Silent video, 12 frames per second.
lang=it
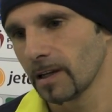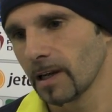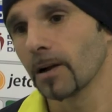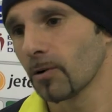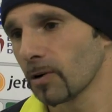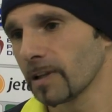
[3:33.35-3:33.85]

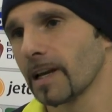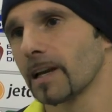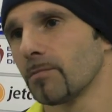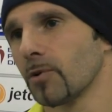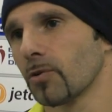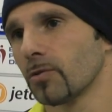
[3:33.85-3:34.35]
ancora dare
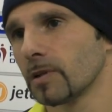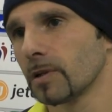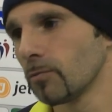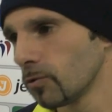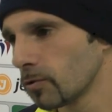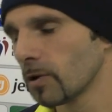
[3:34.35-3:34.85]
il mio
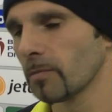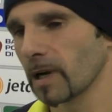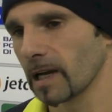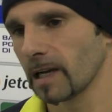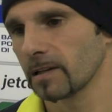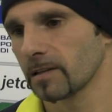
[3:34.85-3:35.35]
contributo e
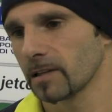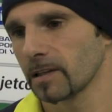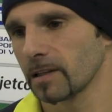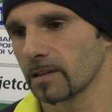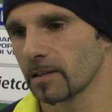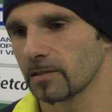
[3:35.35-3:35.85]
magari
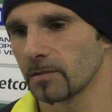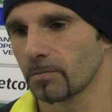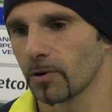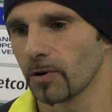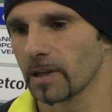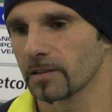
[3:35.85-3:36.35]
se, se ci
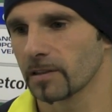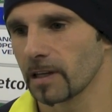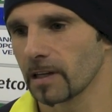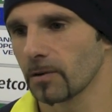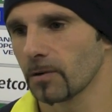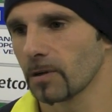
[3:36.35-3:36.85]
può essere
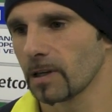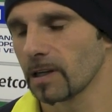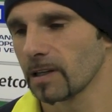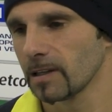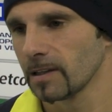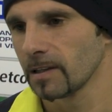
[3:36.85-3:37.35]

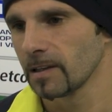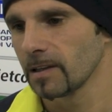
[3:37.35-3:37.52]
ancora